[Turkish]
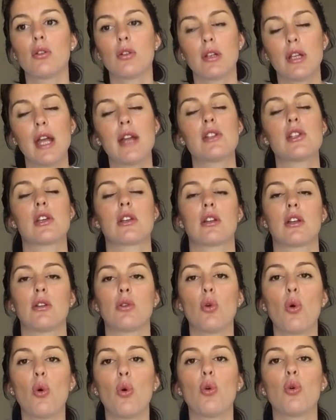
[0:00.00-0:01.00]

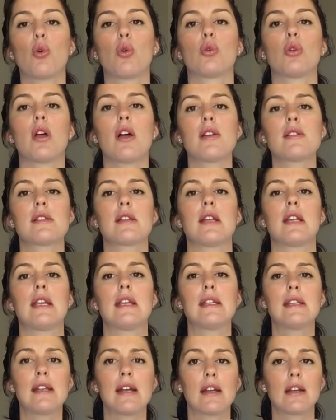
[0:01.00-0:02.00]
Gerçekten de öyle oldu.
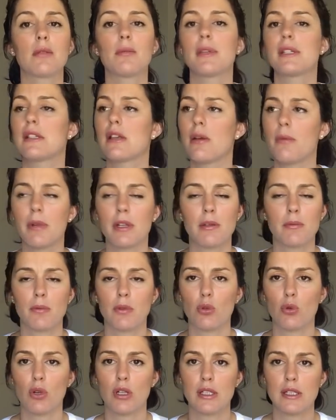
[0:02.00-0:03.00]
Hastaneye gider gitmez hemen
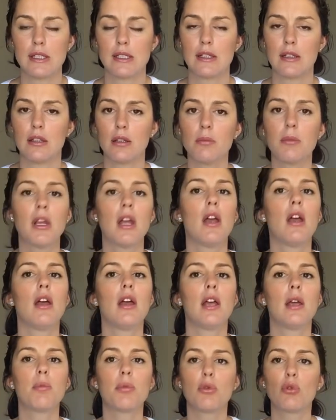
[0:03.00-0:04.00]
epidural istedim.
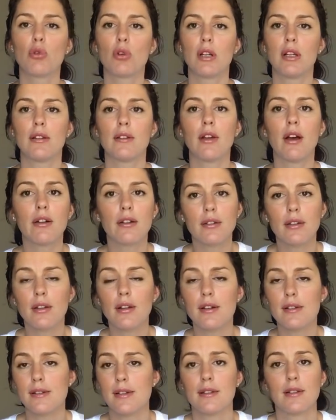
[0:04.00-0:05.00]
Epidurali
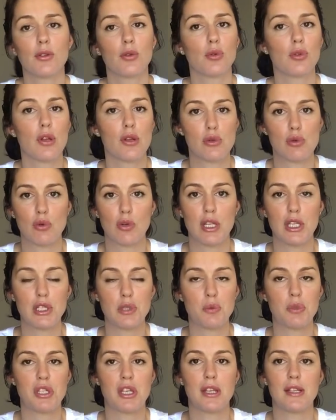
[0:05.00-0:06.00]
taktılar. Zaten ondan sonra
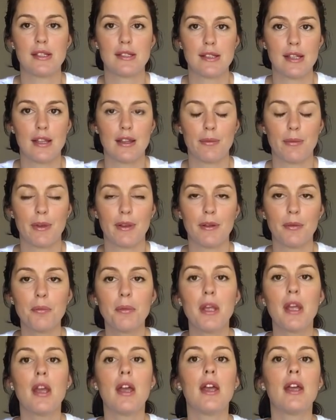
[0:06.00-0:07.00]
hiçbir şey hissetmedim.
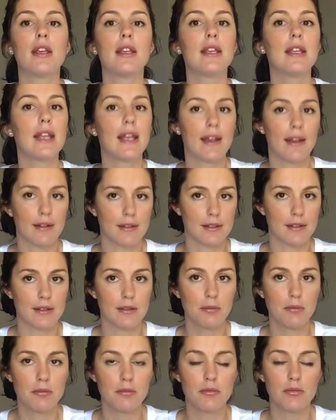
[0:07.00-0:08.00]
Yine
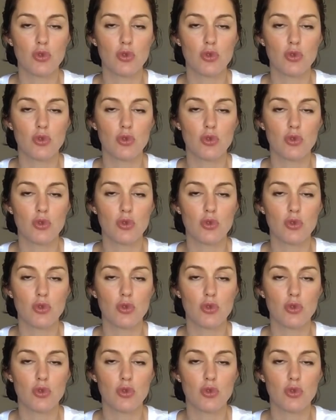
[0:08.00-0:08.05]
yattım.